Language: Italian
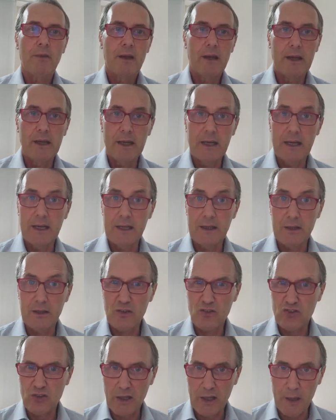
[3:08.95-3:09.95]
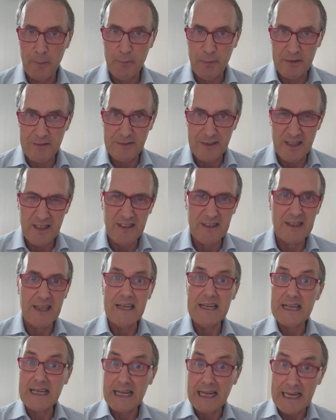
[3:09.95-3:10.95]
eh, c'era presente
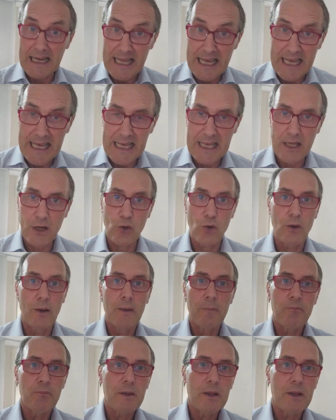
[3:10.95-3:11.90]
il clero,